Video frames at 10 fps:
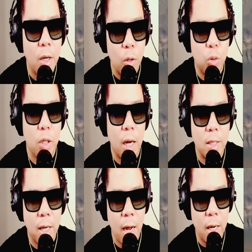kung
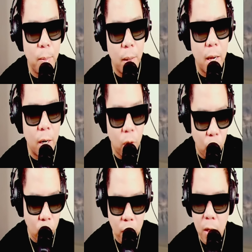sakasakaling
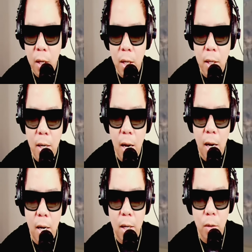magkaroon
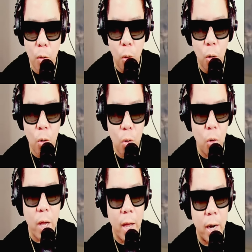ng gulo o
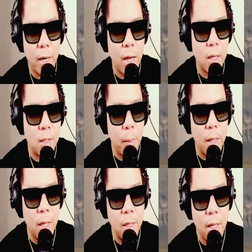gera na sa
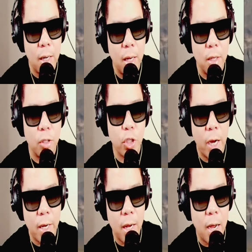pagitan ng
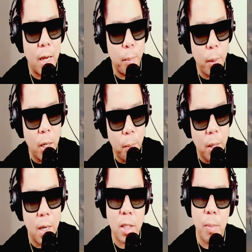China at
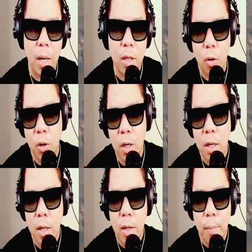Pilipinas, mga tol.
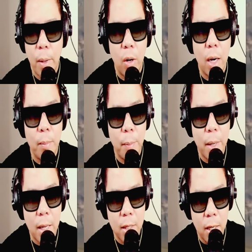Pero alam
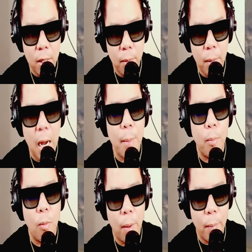naman nating
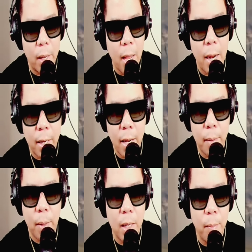malabo pang mangyari
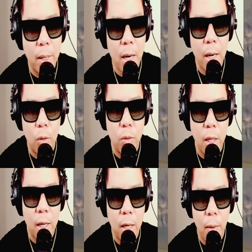yan, maliban na lang kung
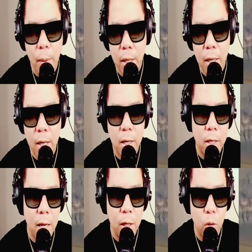talagang
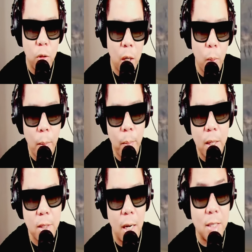magiinit na itong dalawang
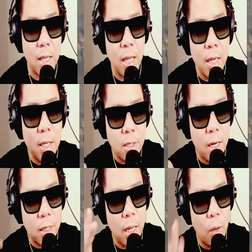bansa. Kasi
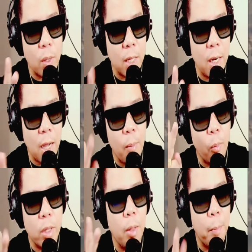silang dalawa talaga ang
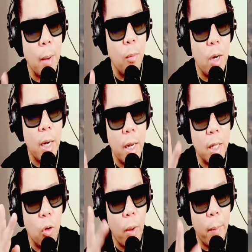pwedeng pagmulan
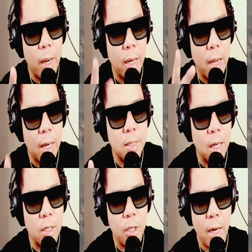eh, itong Amerika at
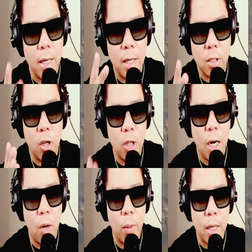saka China. Silang
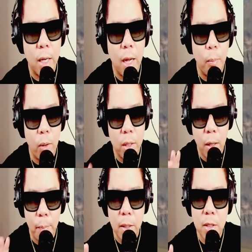dalawa talaga ang
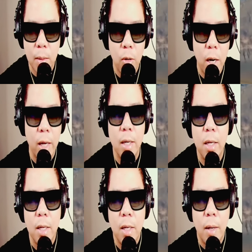pwedeng pagsimulan.
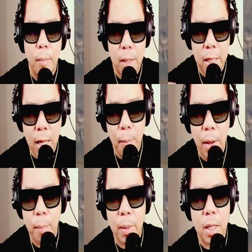
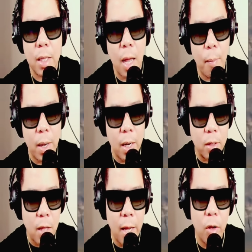Madadamay at madadamay lang
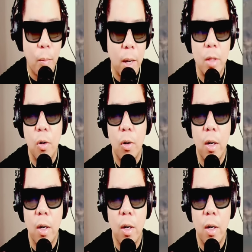tayo mga tol.